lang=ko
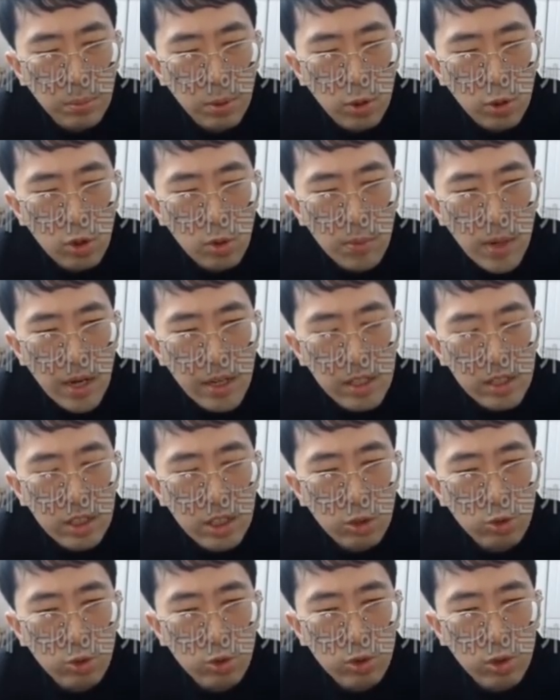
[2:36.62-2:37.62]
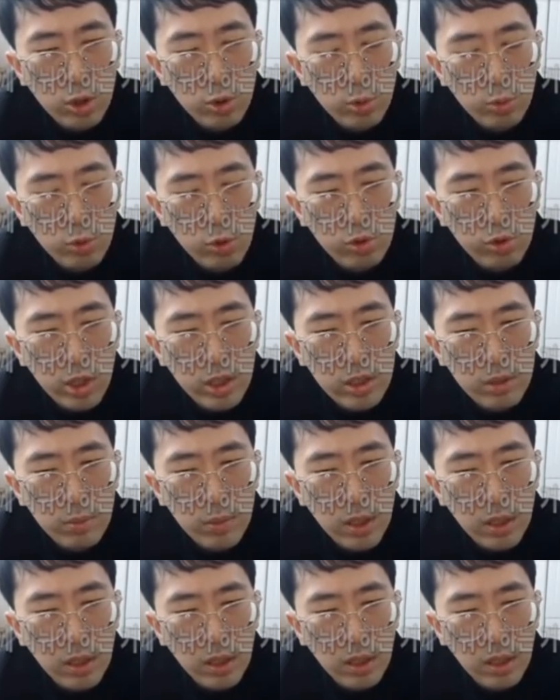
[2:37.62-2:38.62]
포로 말을 지켜주는 수업 좀둘 수가
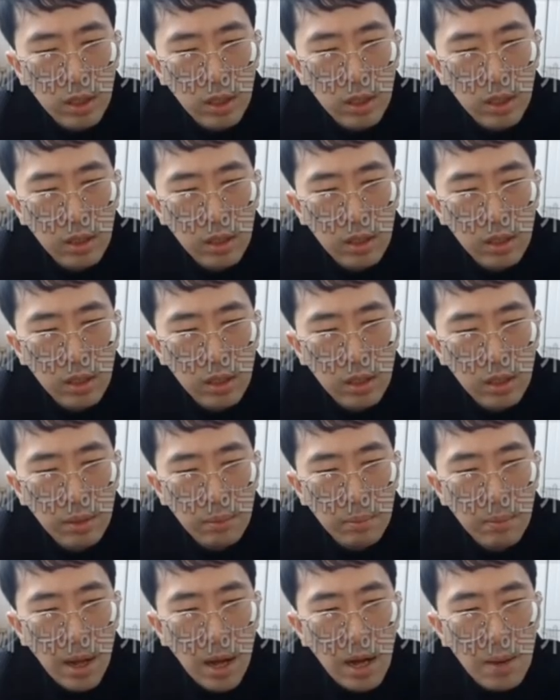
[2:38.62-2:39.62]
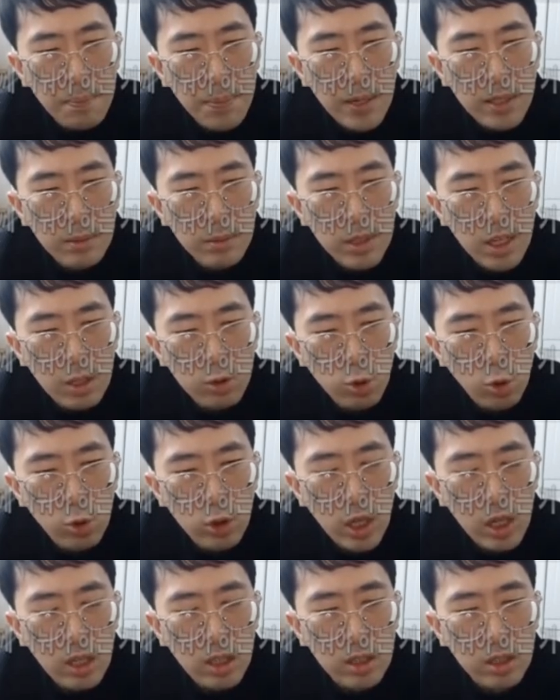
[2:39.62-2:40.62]
있습니다. 마가 빠지면 차가
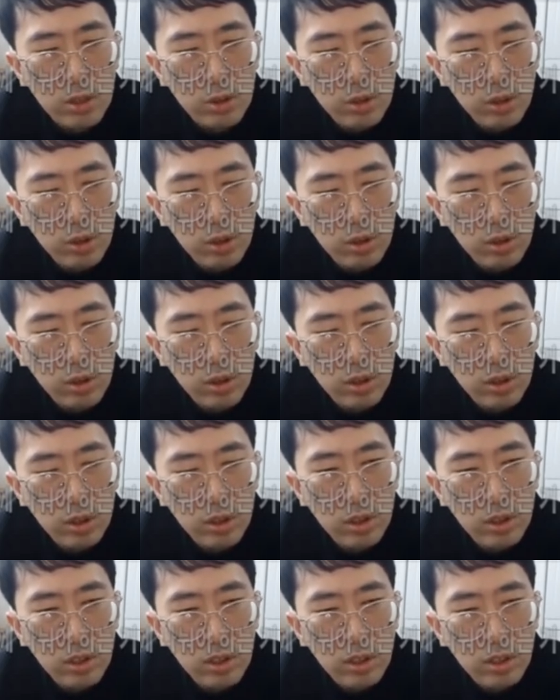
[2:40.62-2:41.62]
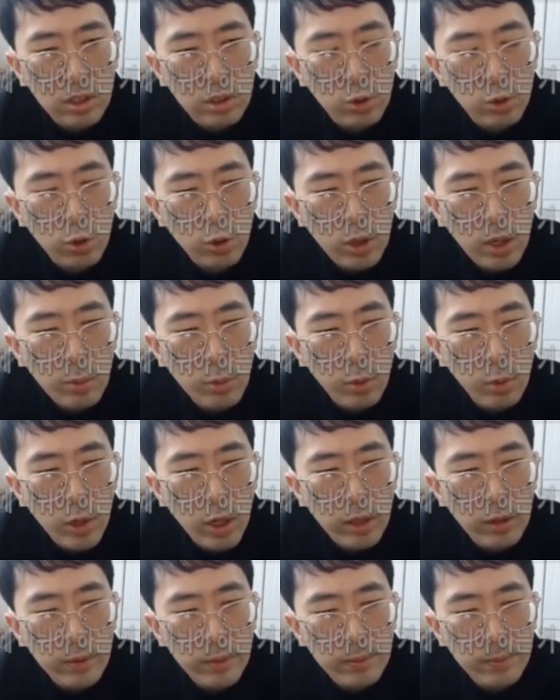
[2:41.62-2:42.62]
좋을 때리거든요. 요렇게 한번
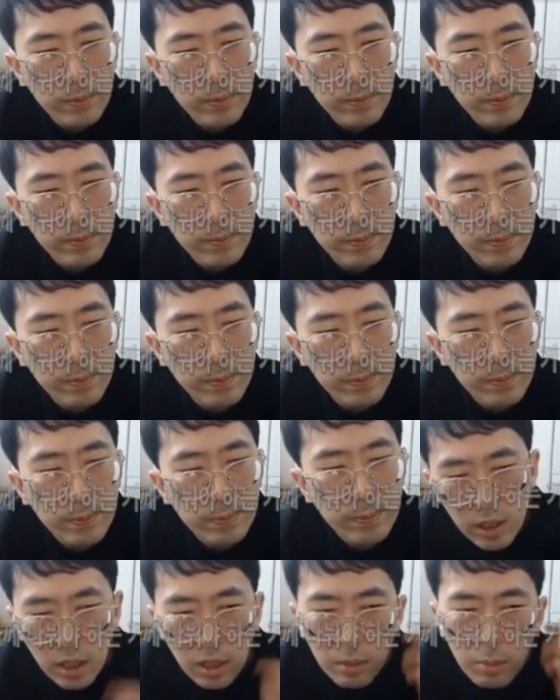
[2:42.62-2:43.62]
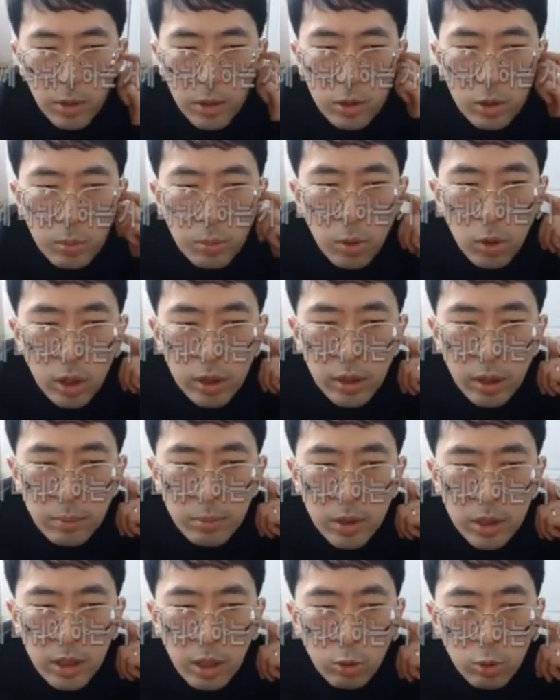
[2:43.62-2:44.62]
넣어볼까요? 잠깐만요. 포가
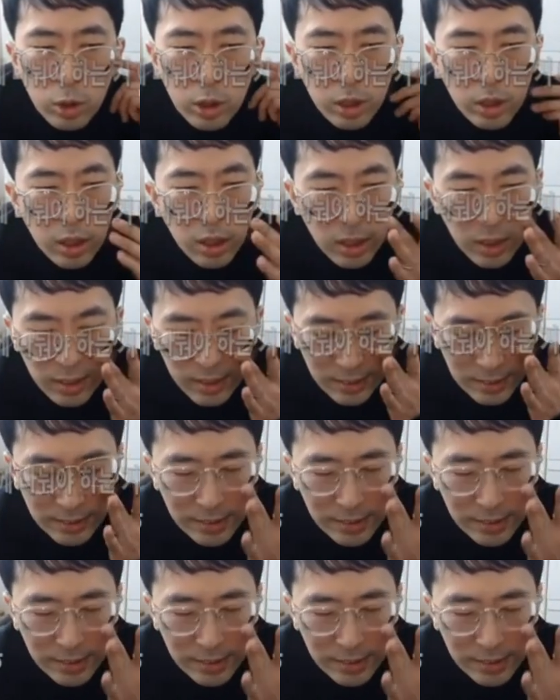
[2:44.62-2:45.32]
넘겨 잠물있나?